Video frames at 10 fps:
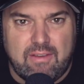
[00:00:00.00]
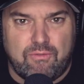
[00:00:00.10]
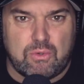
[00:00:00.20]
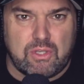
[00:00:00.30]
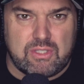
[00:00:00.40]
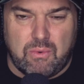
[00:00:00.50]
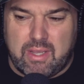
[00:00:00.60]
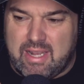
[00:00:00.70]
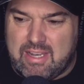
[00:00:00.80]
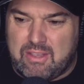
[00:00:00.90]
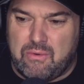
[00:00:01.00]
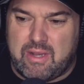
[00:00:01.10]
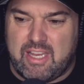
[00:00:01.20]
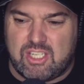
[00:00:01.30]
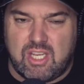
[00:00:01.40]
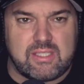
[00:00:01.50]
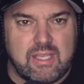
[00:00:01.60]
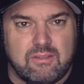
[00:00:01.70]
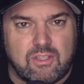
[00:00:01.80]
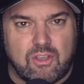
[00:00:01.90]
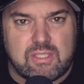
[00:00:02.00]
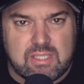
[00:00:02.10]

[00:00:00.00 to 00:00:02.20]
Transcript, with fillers: Il faut que ce soit quelqu'un que les gens sentent que